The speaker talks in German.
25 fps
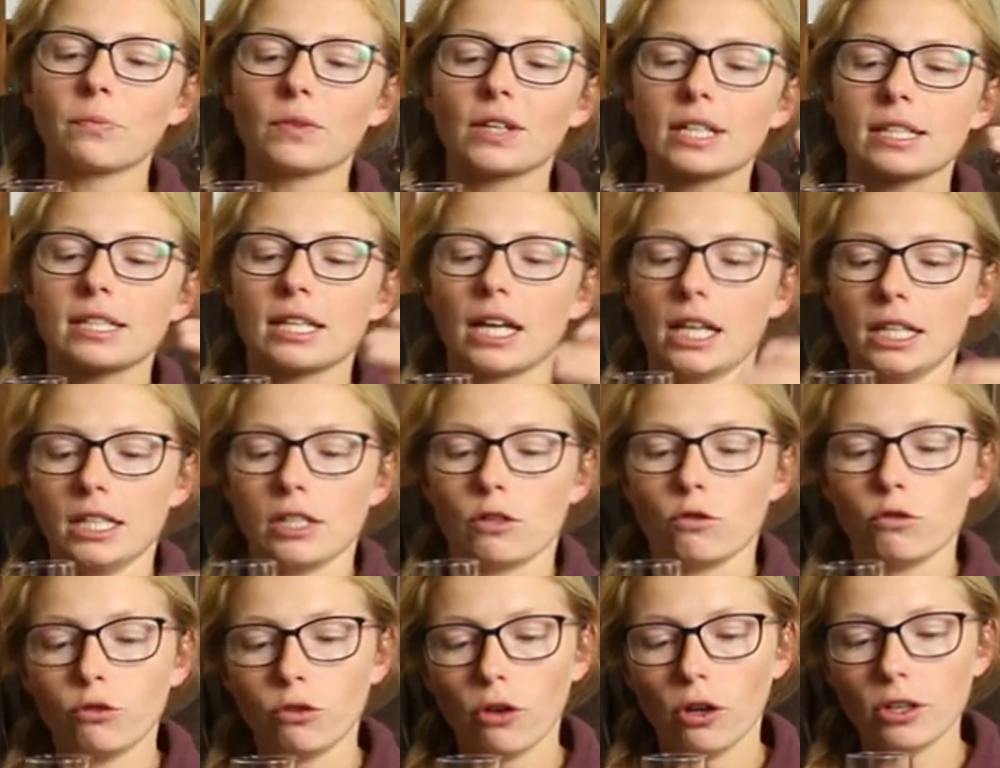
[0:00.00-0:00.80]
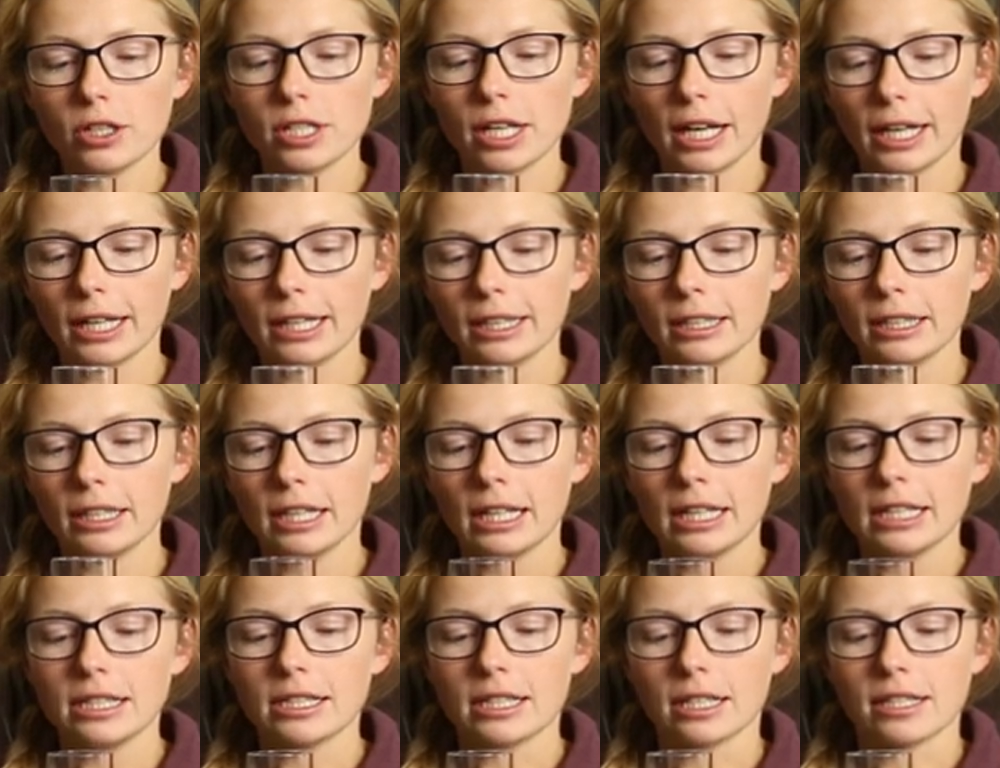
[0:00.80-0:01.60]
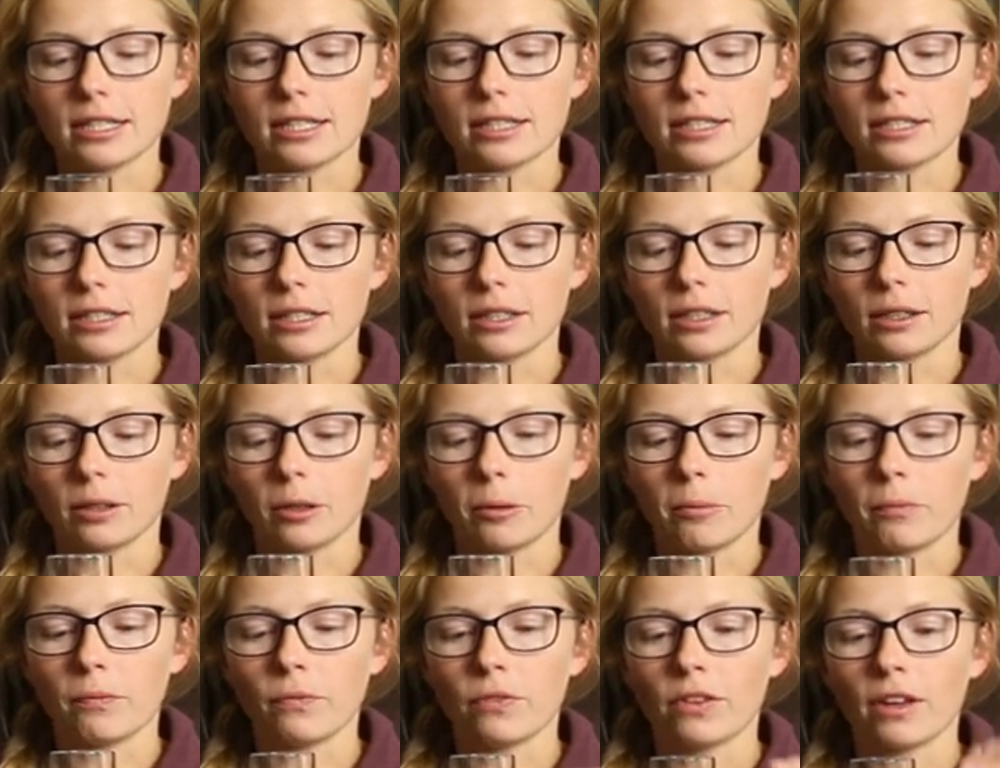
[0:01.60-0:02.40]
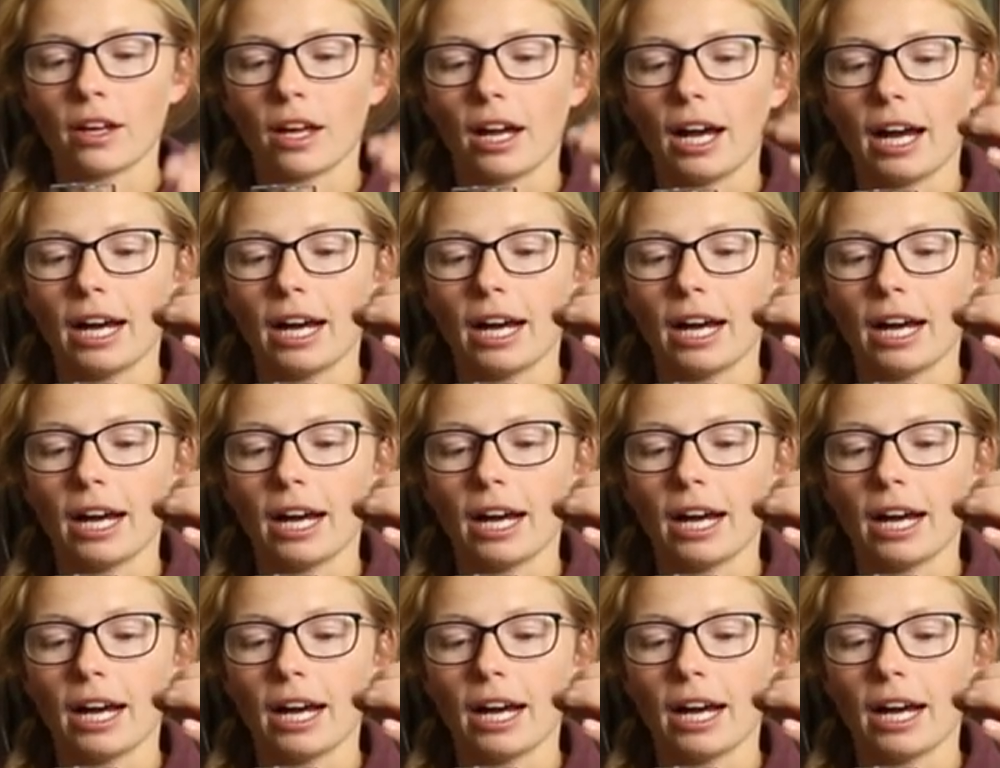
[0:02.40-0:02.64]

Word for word: Das hat den Vorteil, dass ähm,